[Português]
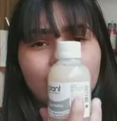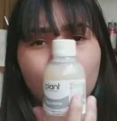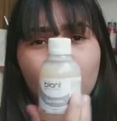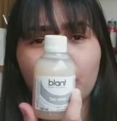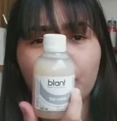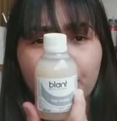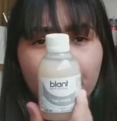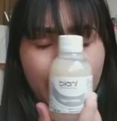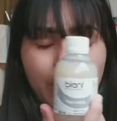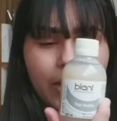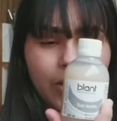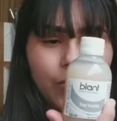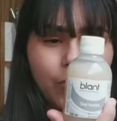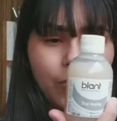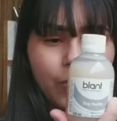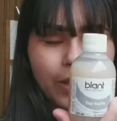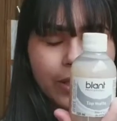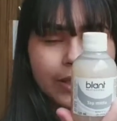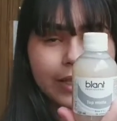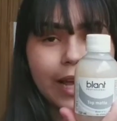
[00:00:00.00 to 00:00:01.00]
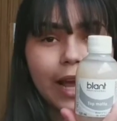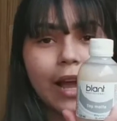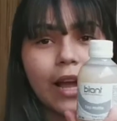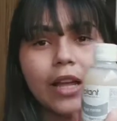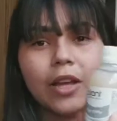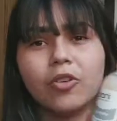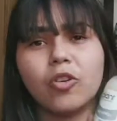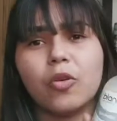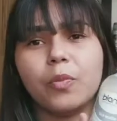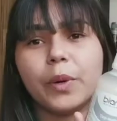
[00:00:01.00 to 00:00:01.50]
comprei uma,
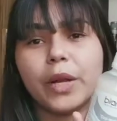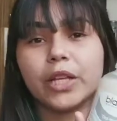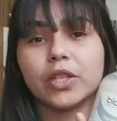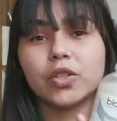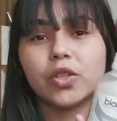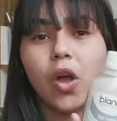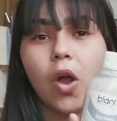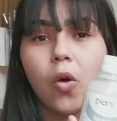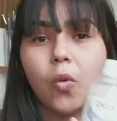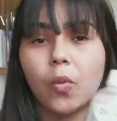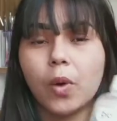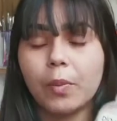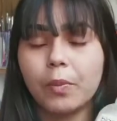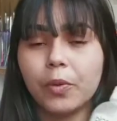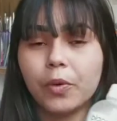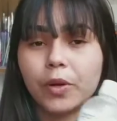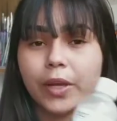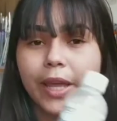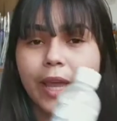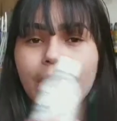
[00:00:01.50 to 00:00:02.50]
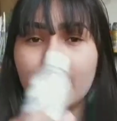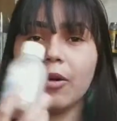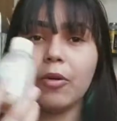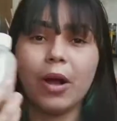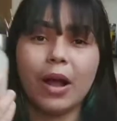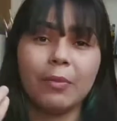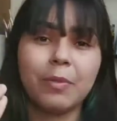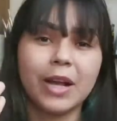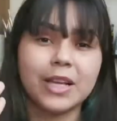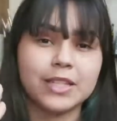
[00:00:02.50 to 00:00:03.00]
tá? Eu comprei só uma porque
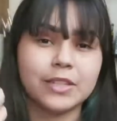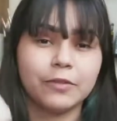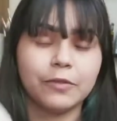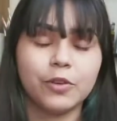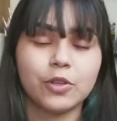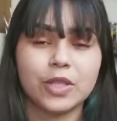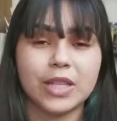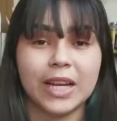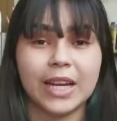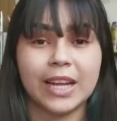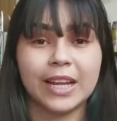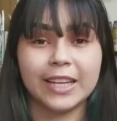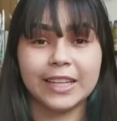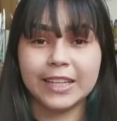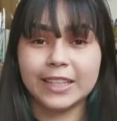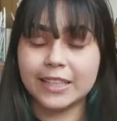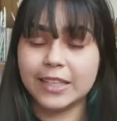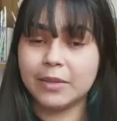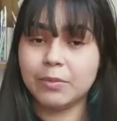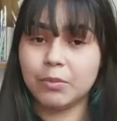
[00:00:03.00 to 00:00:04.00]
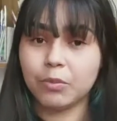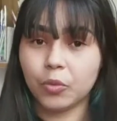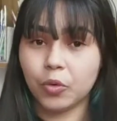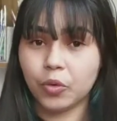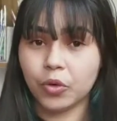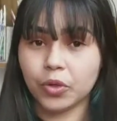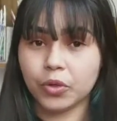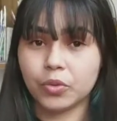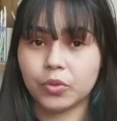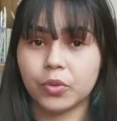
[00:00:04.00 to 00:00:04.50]
a base fosca, ela rende
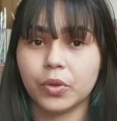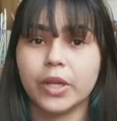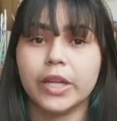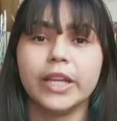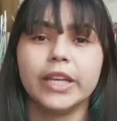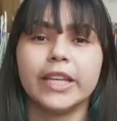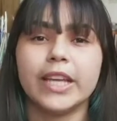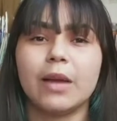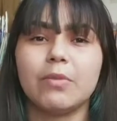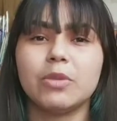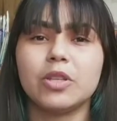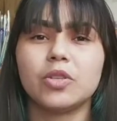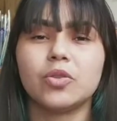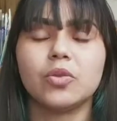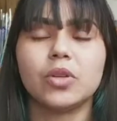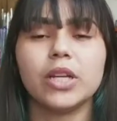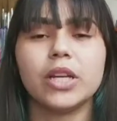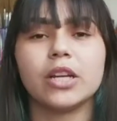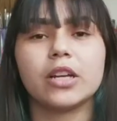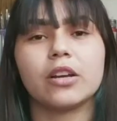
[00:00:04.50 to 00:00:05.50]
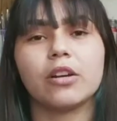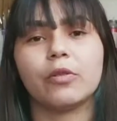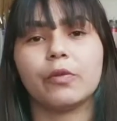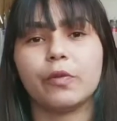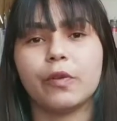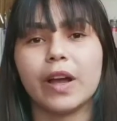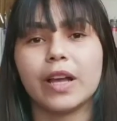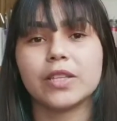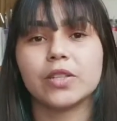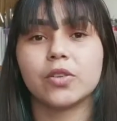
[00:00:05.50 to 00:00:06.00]
muito. E a misturinha que eu
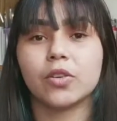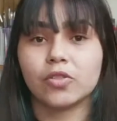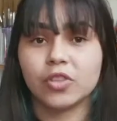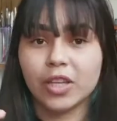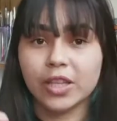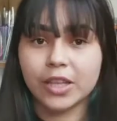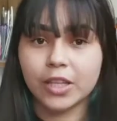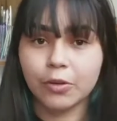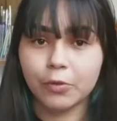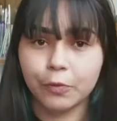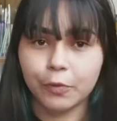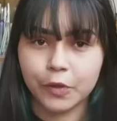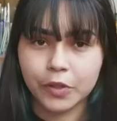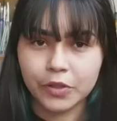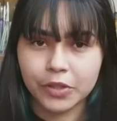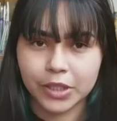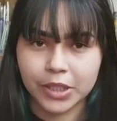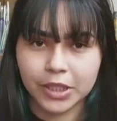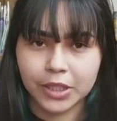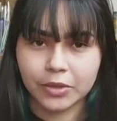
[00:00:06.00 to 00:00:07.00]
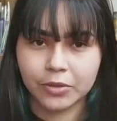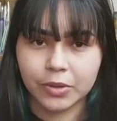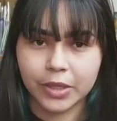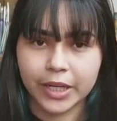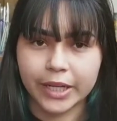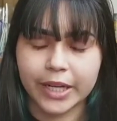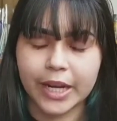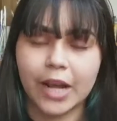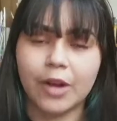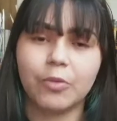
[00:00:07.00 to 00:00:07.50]
faço, que eu já tenho um vídeo aqui no
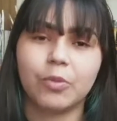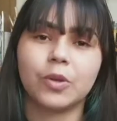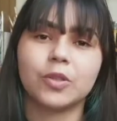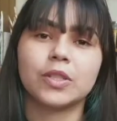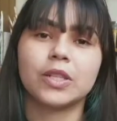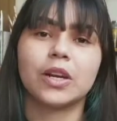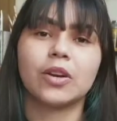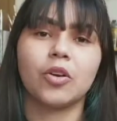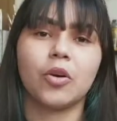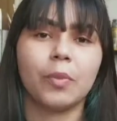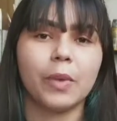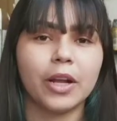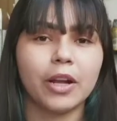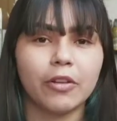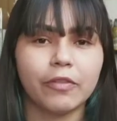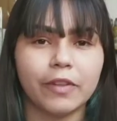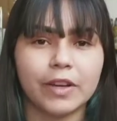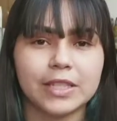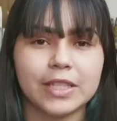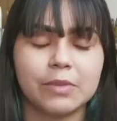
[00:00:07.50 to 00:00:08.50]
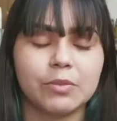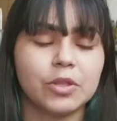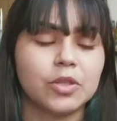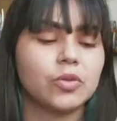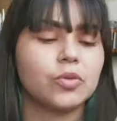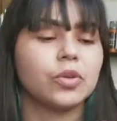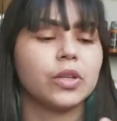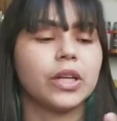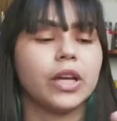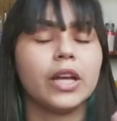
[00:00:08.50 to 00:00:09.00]
canal mostrando como é que eu faço a
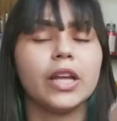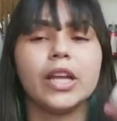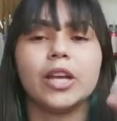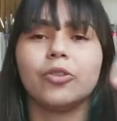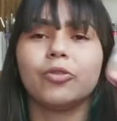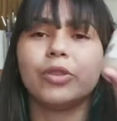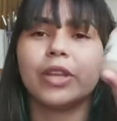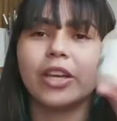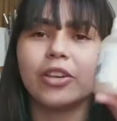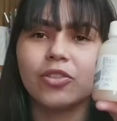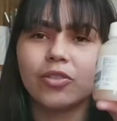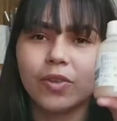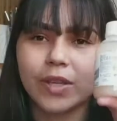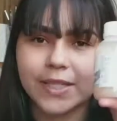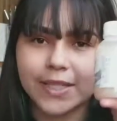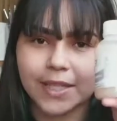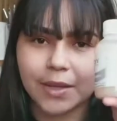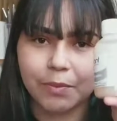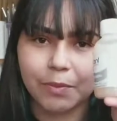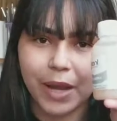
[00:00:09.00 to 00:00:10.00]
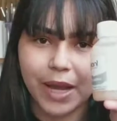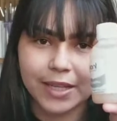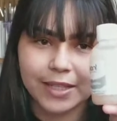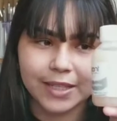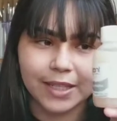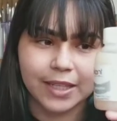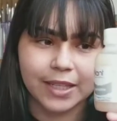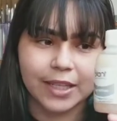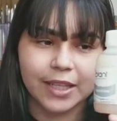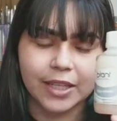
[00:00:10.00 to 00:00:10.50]
misturinha. Eu deixo essa
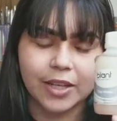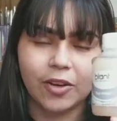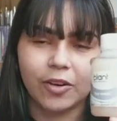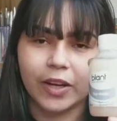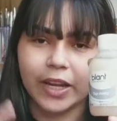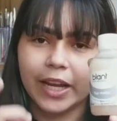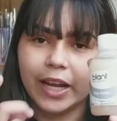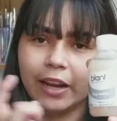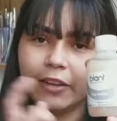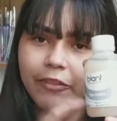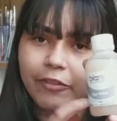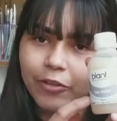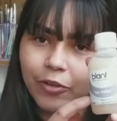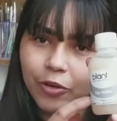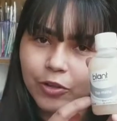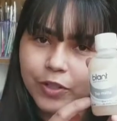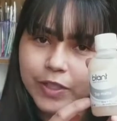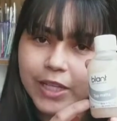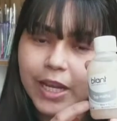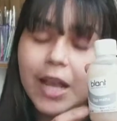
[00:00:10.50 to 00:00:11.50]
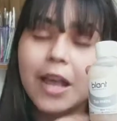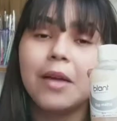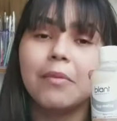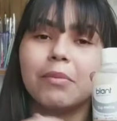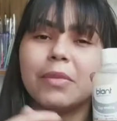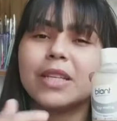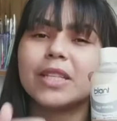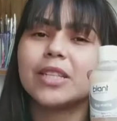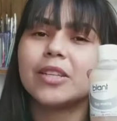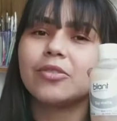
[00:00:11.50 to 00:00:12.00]
base aqui, ó, que ela é fosca,
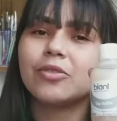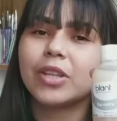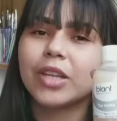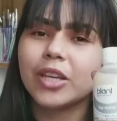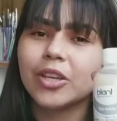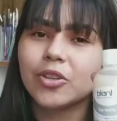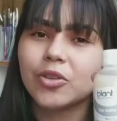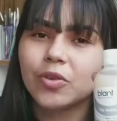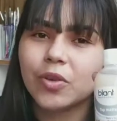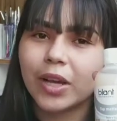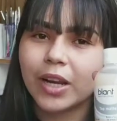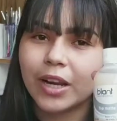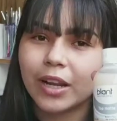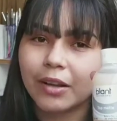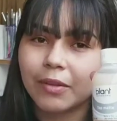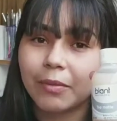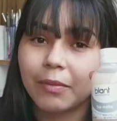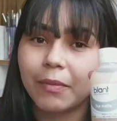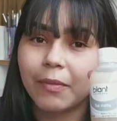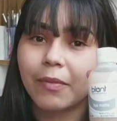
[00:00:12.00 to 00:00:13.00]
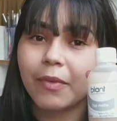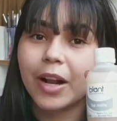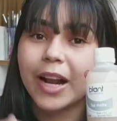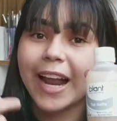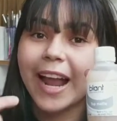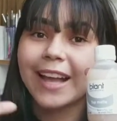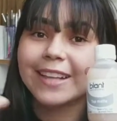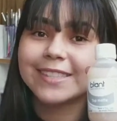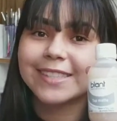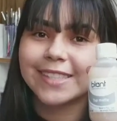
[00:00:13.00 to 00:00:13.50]
mas eu deixo ela
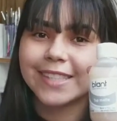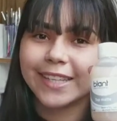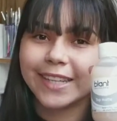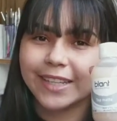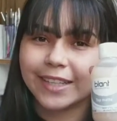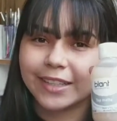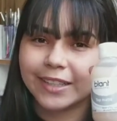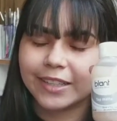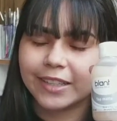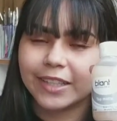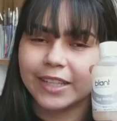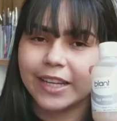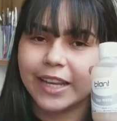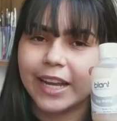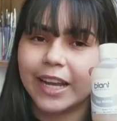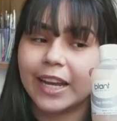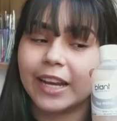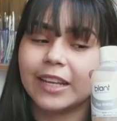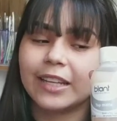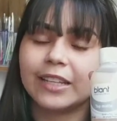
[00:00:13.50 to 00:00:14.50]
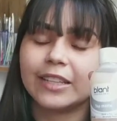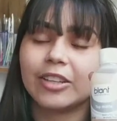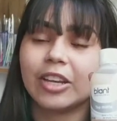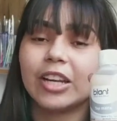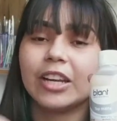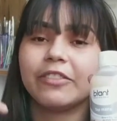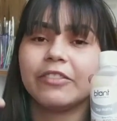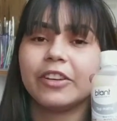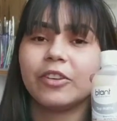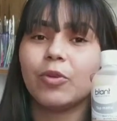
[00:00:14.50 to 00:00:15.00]
caseira, ela, então
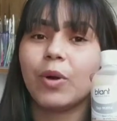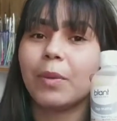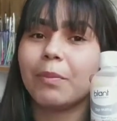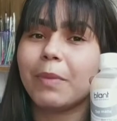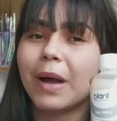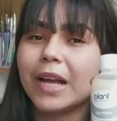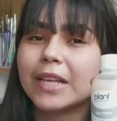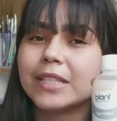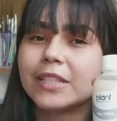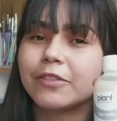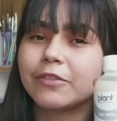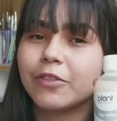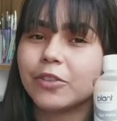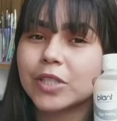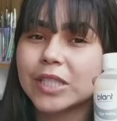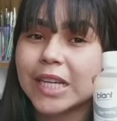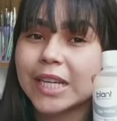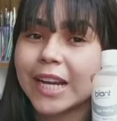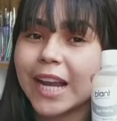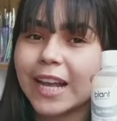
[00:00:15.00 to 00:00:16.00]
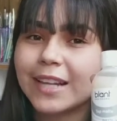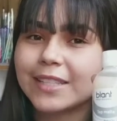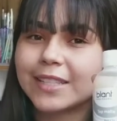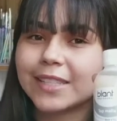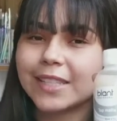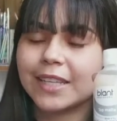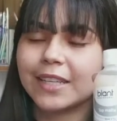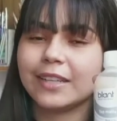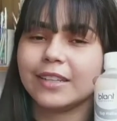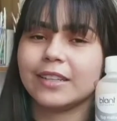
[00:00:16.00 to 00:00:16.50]
ela fica uma base fosca
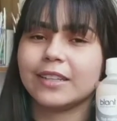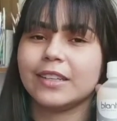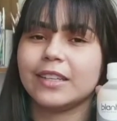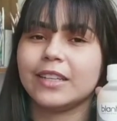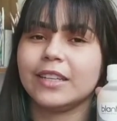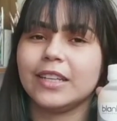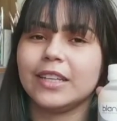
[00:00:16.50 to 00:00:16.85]
caseira.